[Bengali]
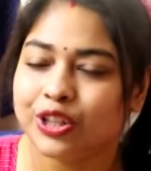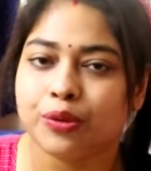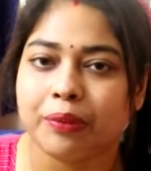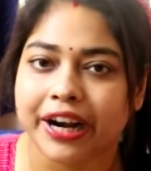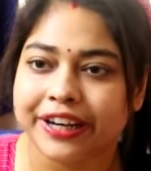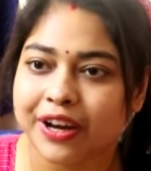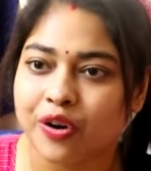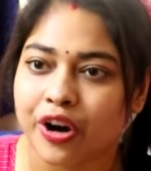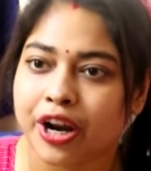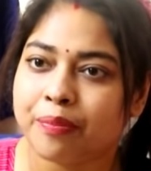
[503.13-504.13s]
তো বাড়িটা
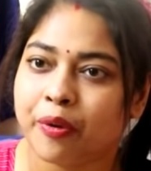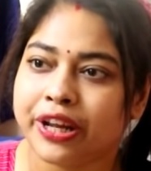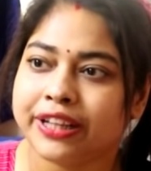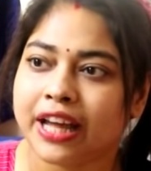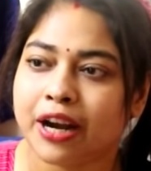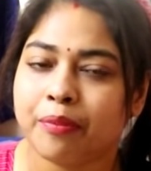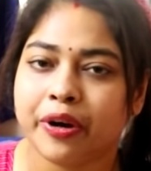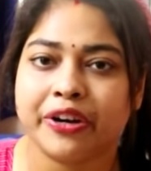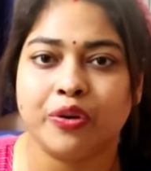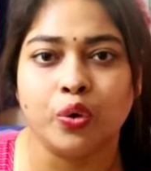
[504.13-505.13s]
করার পরে
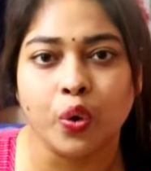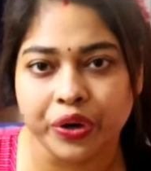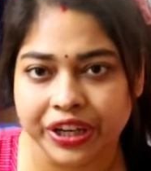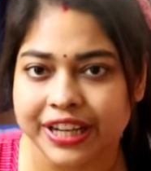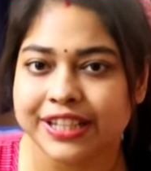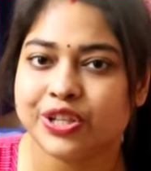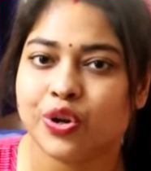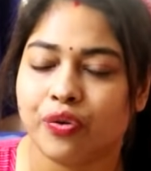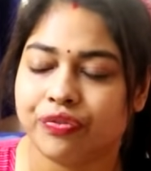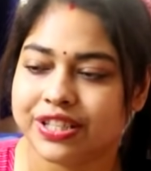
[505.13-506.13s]
তারপরে লোন নিয়েছিল
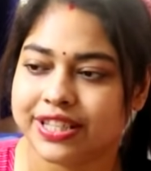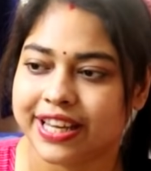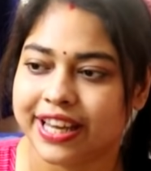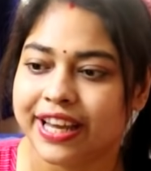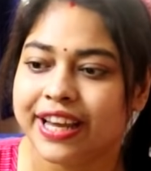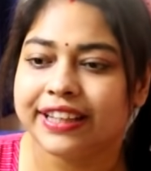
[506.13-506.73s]
অফিস থেকে